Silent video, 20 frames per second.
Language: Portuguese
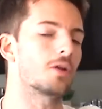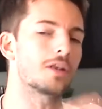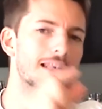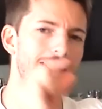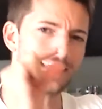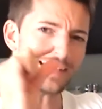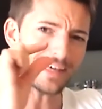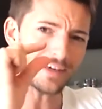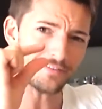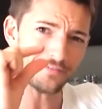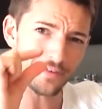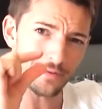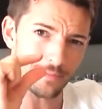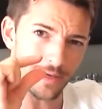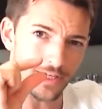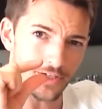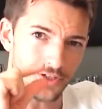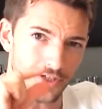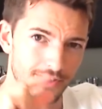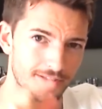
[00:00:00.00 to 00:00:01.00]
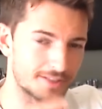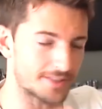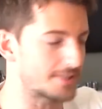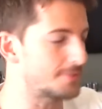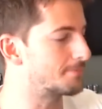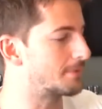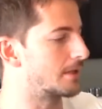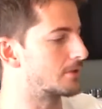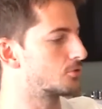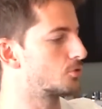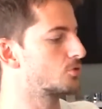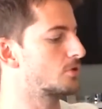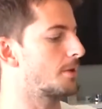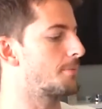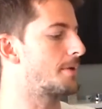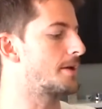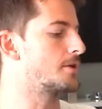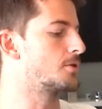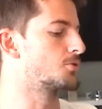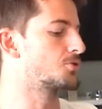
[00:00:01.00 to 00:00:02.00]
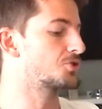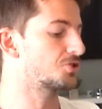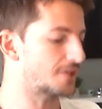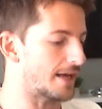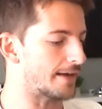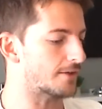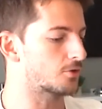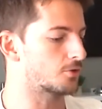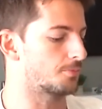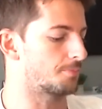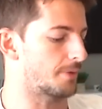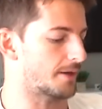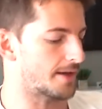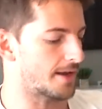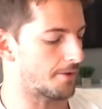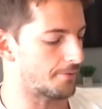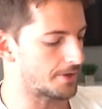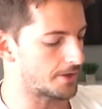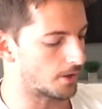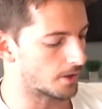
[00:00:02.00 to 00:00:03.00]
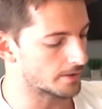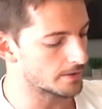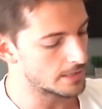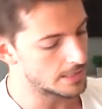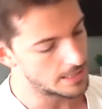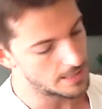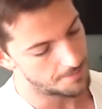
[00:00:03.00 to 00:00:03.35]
levemente acima do tamanho certo para carry-on,